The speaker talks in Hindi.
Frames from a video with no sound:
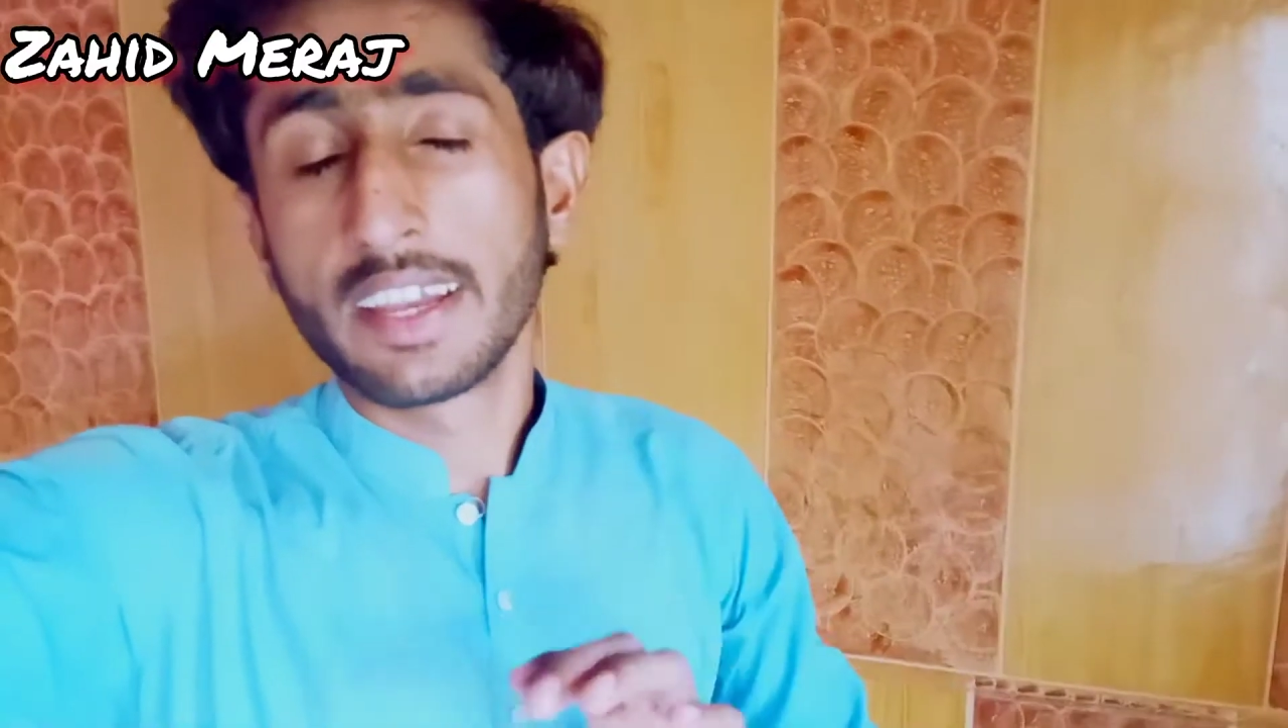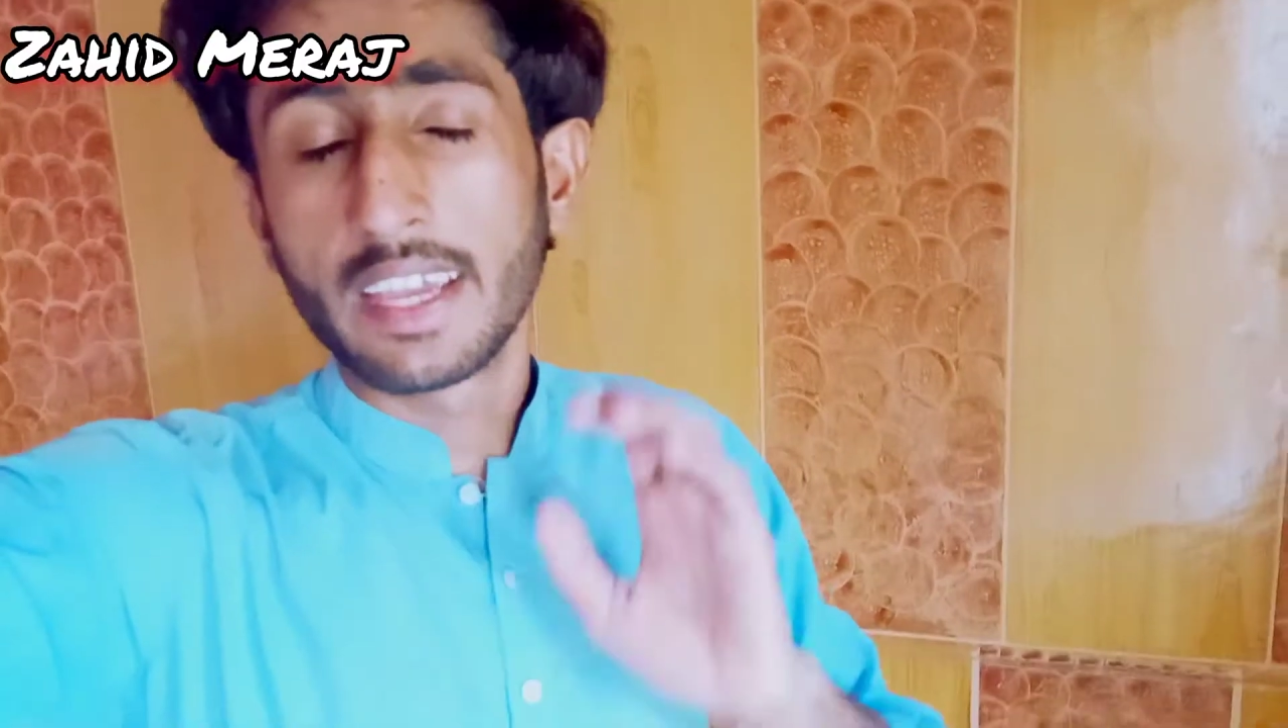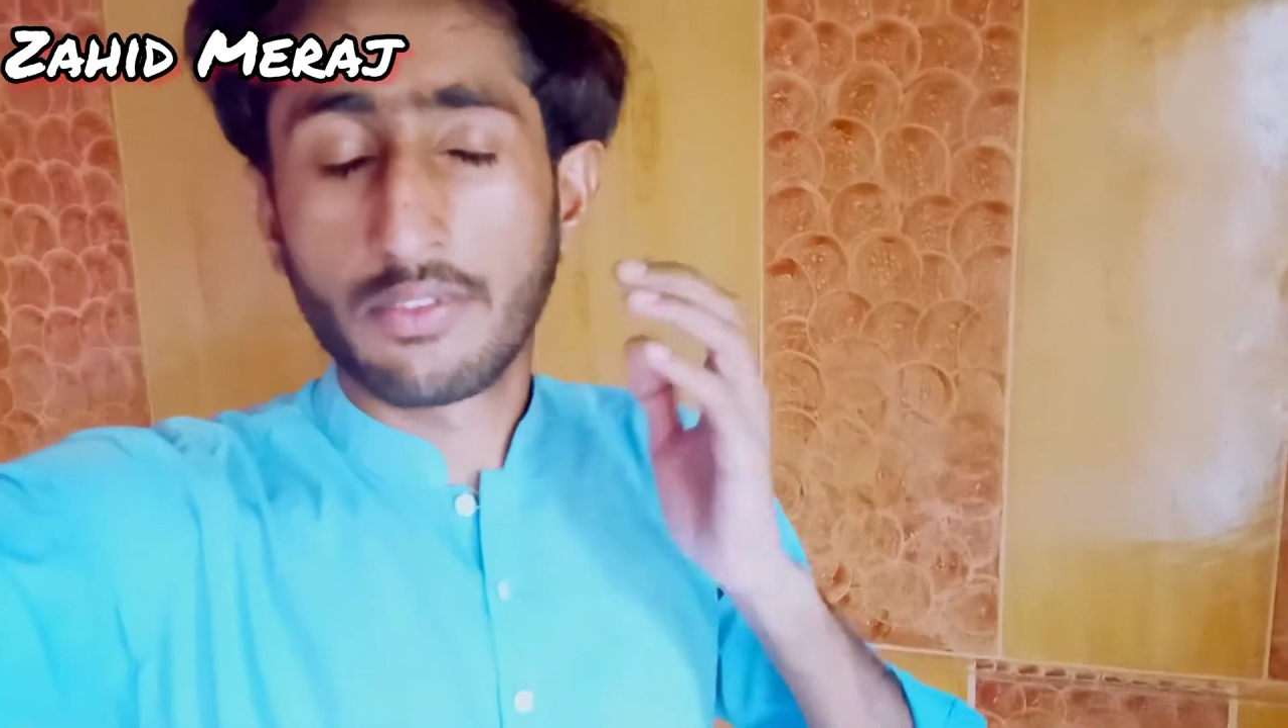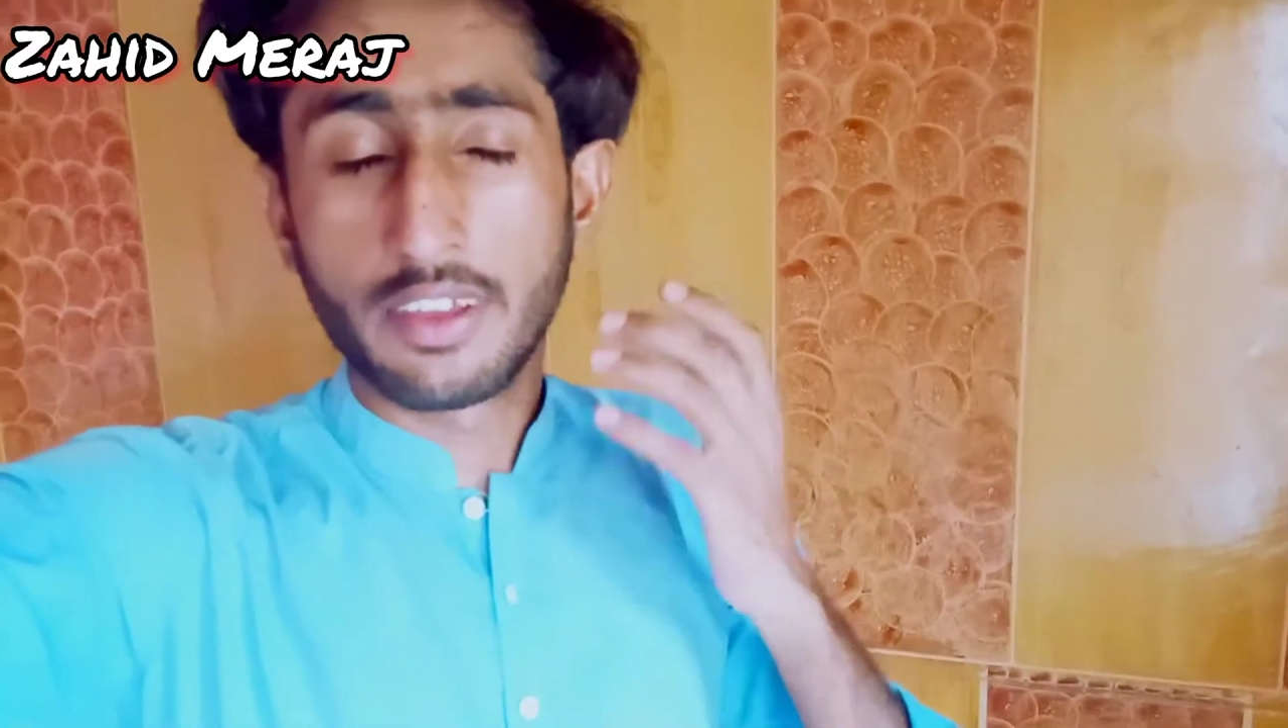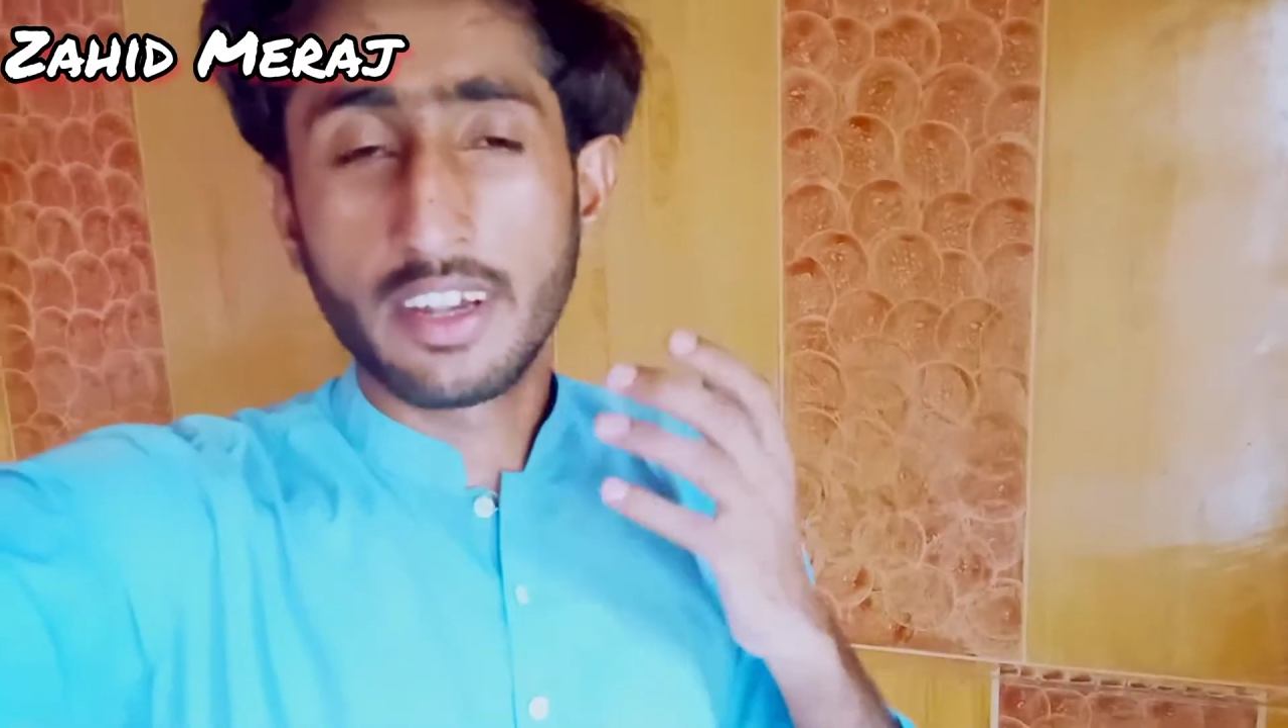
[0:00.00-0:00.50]

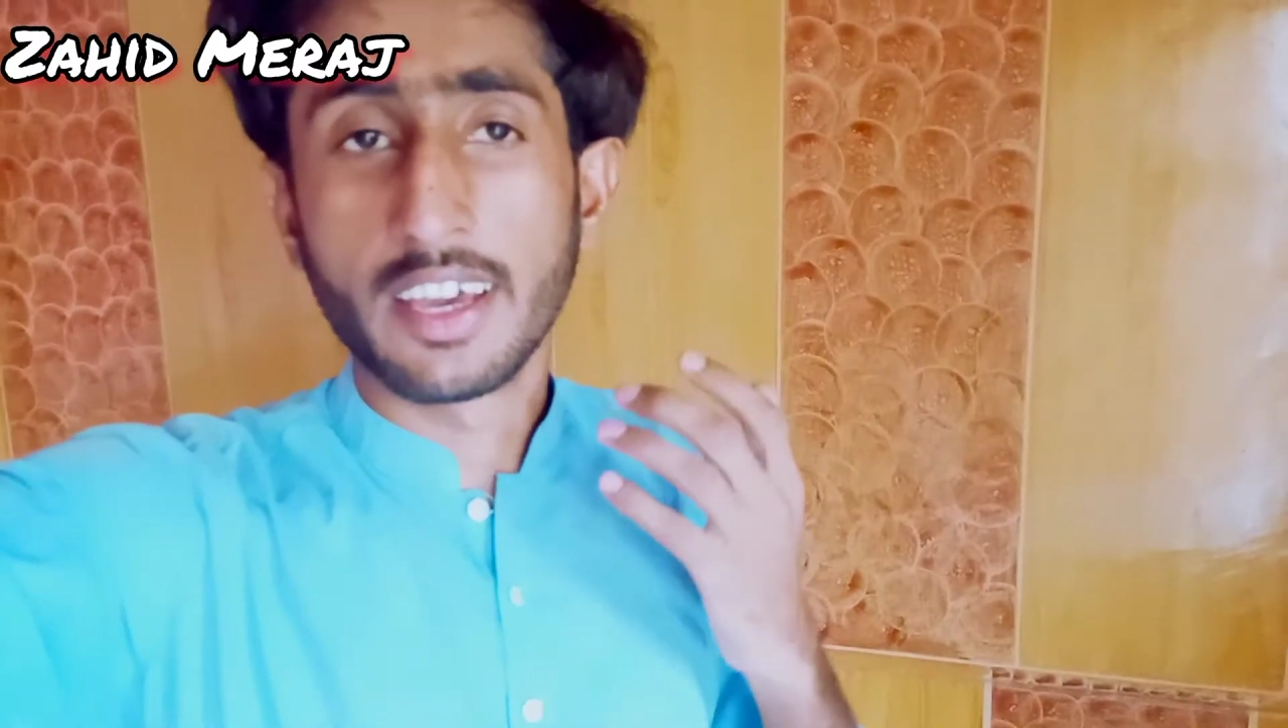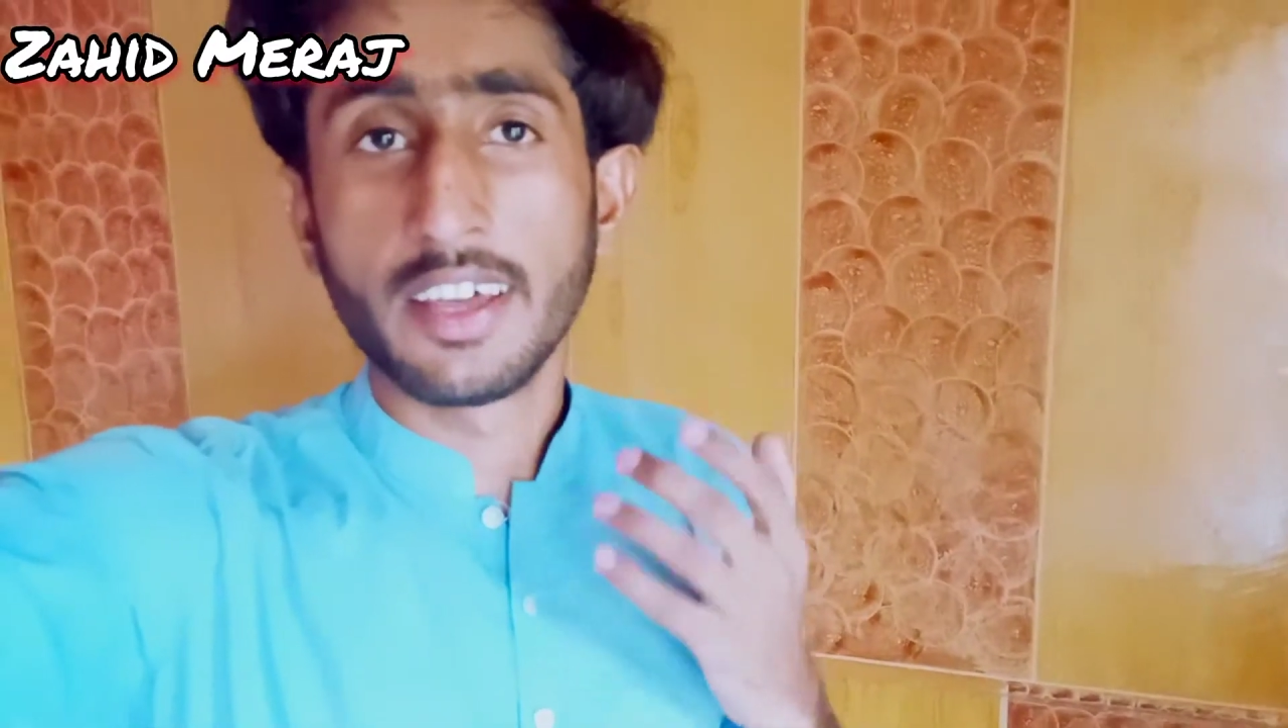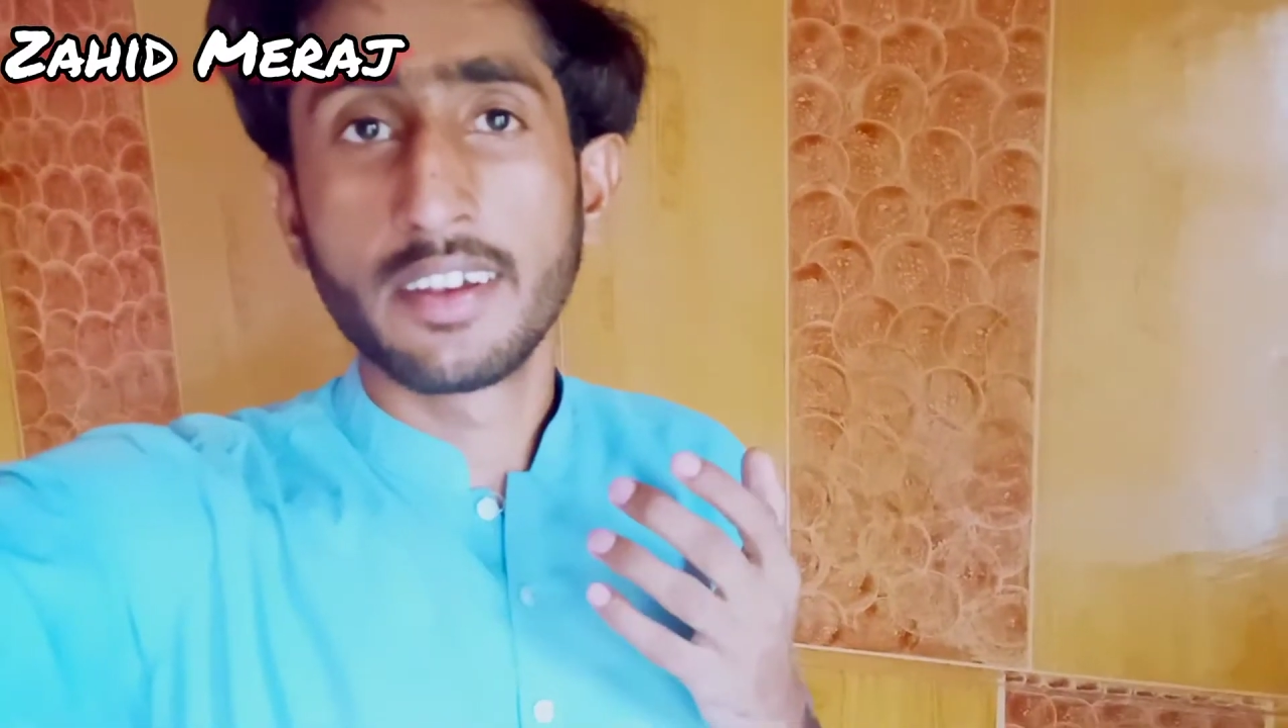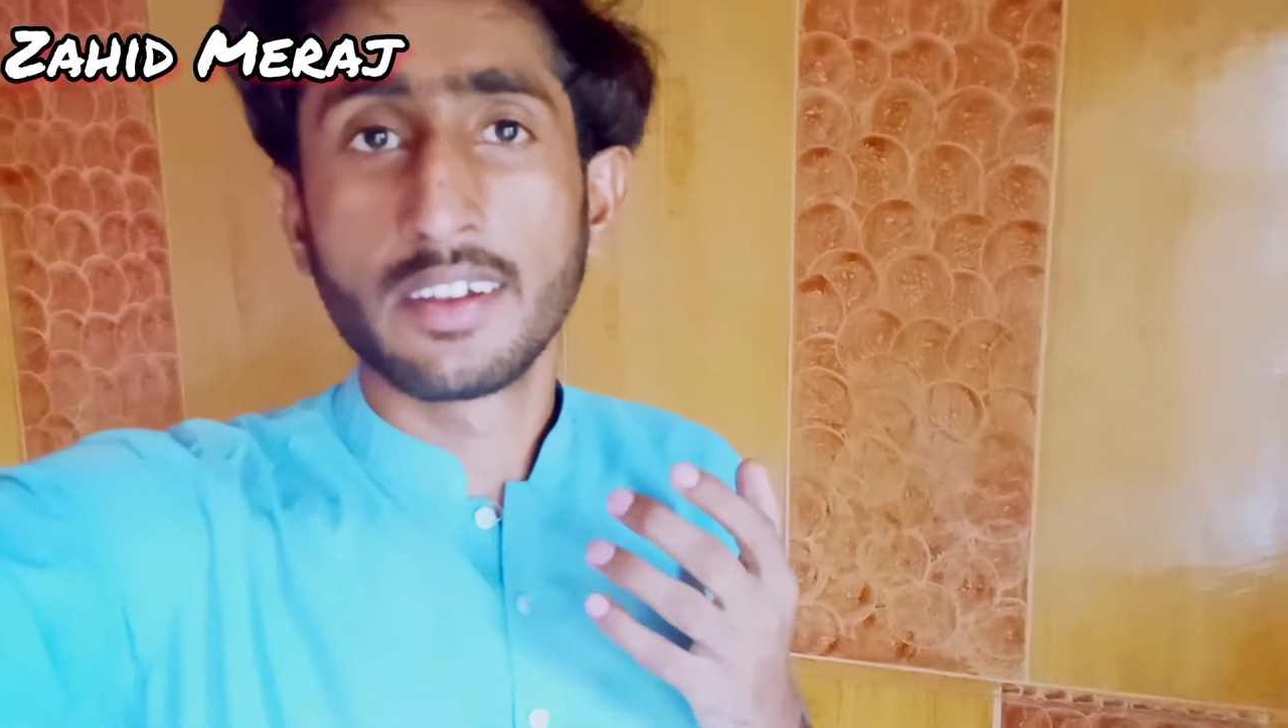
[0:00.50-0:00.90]
गया फिर घर